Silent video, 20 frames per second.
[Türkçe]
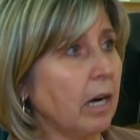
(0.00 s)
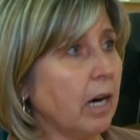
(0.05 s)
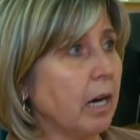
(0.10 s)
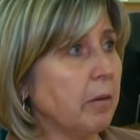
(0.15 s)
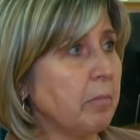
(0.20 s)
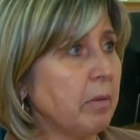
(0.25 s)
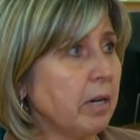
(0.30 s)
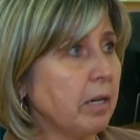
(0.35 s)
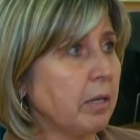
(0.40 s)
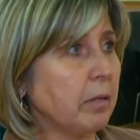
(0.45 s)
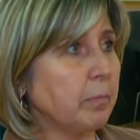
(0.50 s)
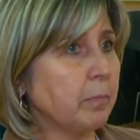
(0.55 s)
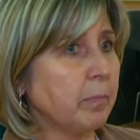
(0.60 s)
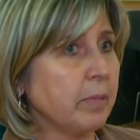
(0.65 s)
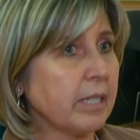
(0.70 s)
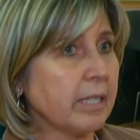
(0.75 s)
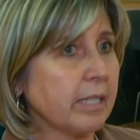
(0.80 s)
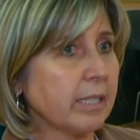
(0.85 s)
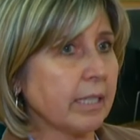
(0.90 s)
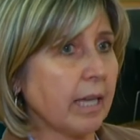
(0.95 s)
ama
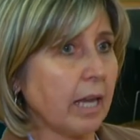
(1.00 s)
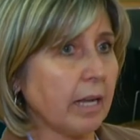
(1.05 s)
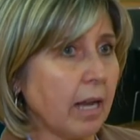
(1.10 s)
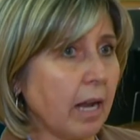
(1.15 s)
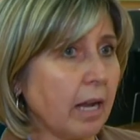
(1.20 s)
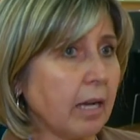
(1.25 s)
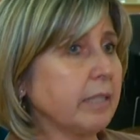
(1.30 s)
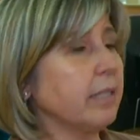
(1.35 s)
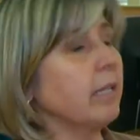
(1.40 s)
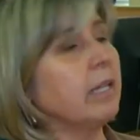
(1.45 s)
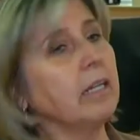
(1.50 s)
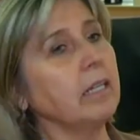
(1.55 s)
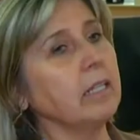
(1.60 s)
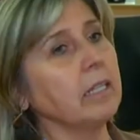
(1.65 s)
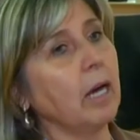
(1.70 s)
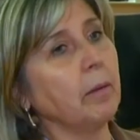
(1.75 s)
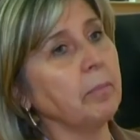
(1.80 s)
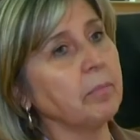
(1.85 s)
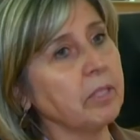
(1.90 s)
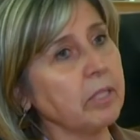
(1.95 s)
biz genelde
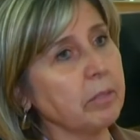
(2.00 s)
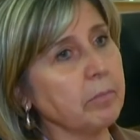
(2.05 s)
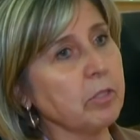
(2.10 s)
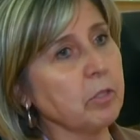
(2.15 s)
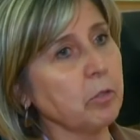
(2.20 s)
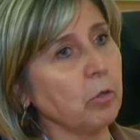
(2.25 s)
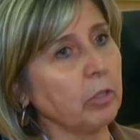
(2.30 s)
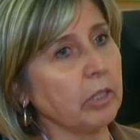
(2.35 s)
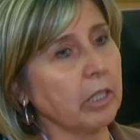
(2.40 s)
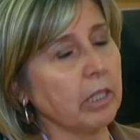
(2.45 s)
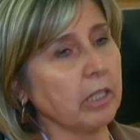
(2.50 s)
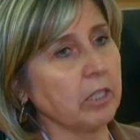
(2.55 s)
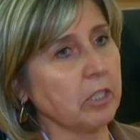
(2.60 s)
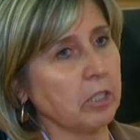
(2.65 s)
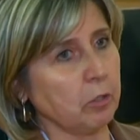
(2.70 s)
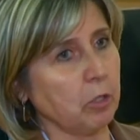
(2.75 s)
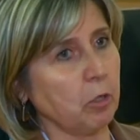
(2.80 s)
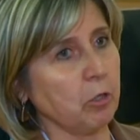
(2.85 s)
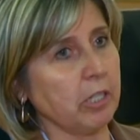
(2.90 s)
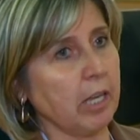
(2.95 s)
yaptığımız olayı
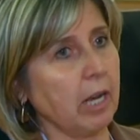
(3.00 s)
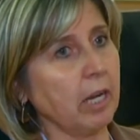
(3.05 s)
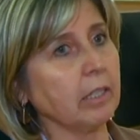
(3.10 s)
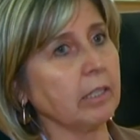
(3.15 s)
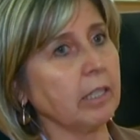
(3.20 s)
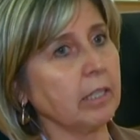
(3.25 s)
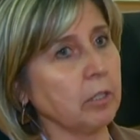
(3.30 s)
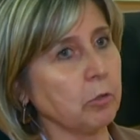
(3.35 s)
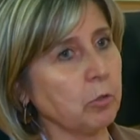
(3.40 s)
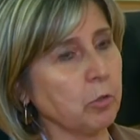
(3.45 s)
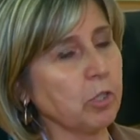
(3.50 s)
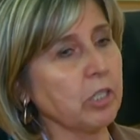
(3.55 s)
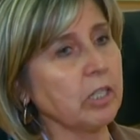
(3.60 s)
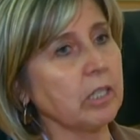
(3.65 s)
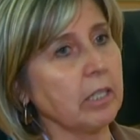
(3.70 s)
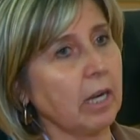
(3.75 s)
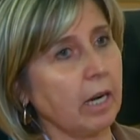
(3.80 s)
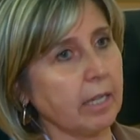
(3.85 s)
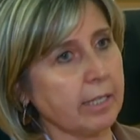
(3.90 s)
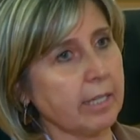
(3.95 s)
özellikle de uzun
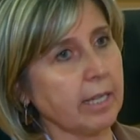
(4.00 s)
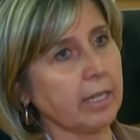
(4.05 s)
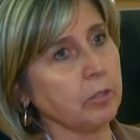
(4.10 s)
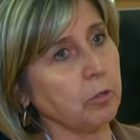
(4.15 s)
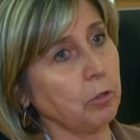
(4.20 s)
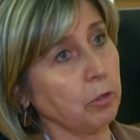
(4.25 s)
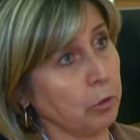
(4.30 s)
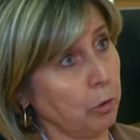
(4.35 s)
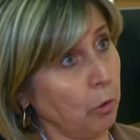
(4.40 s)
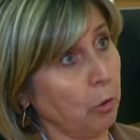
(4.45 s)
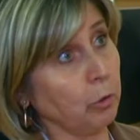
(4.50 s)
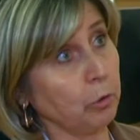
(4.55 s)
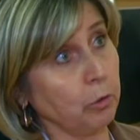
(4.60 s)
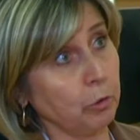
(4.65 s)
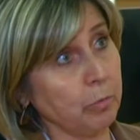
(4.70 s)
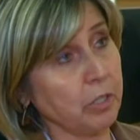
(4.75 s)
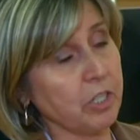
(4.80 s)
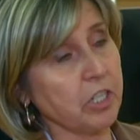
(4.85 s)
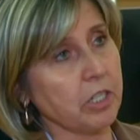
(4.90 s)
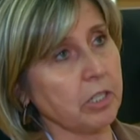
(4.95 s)
yıllar sektörde
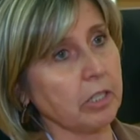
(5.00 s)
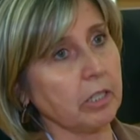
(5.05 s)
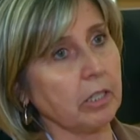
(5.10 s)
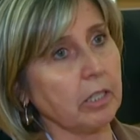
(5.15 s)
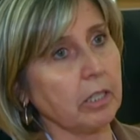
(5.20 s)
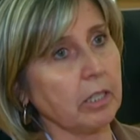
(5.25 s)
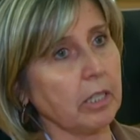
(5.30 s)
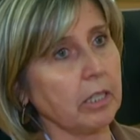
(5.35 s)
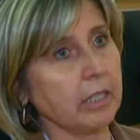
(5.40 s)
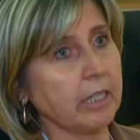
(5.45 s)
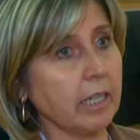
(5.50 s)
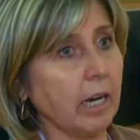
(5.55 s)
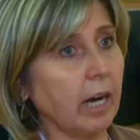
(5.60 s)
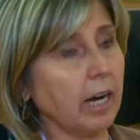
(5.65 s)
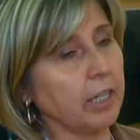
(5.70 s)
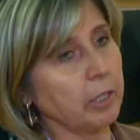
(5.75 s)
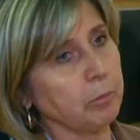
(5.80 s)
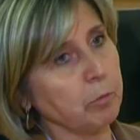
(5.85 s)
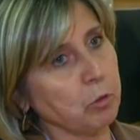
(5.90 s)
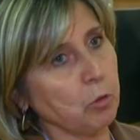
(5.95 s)
olduğum için e, iki
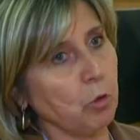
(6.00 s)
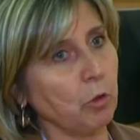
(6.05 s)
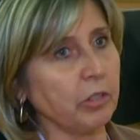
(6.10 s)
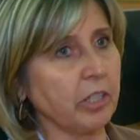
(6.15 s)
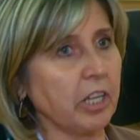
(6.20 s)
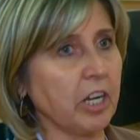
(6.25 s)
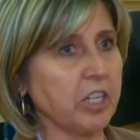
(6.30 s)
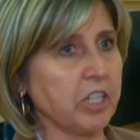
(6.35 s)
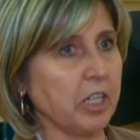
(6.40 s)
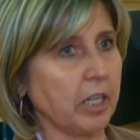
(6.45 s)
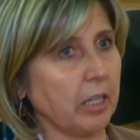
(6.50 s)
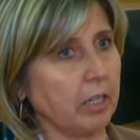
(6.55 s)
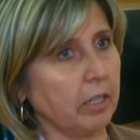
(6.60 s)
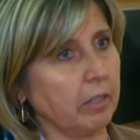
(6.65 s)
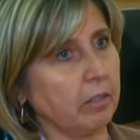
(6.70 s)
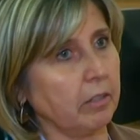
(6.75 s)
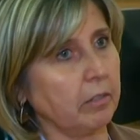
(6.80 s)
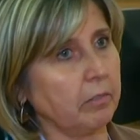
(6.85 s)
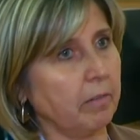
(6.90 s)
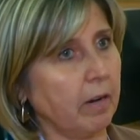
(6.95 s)
ayrımı son derece
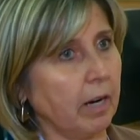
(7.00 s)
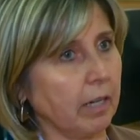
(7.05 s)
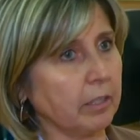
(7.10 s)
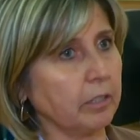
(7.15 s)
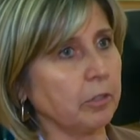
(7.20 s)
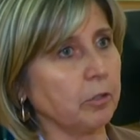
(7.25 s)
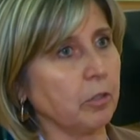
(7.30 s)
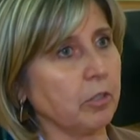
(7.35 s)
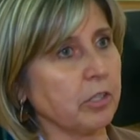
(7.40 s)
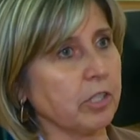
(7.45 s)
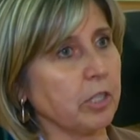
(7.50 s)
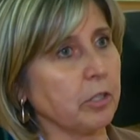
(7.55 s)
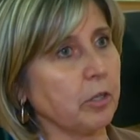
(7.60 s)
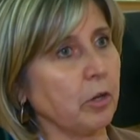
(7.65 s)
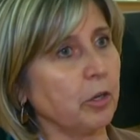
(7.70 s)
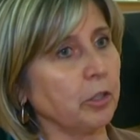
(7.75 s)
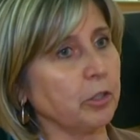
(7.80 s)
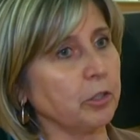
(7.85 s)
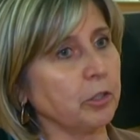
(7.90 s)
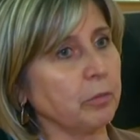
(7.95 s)
e, farklı gözle
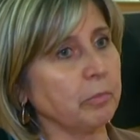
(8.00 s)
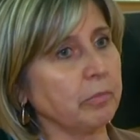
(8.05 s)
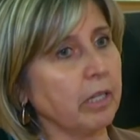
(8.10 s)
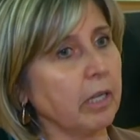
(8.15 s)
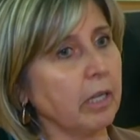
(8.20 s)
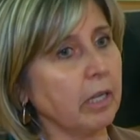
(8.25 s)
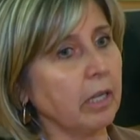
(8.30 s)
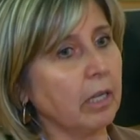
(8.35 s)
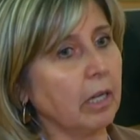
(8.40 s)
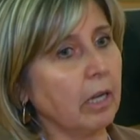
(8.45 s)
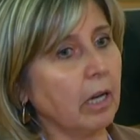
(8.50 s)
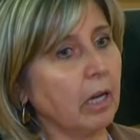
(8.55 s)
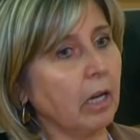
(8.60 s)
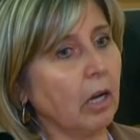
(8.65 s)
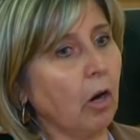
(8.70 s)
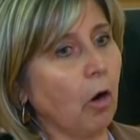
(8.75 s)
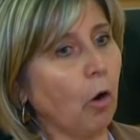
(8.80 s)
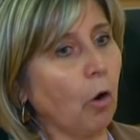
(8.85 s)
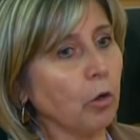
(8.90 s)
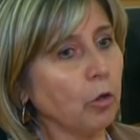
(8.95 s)
gördüğümde
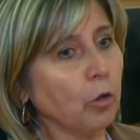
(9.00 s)
o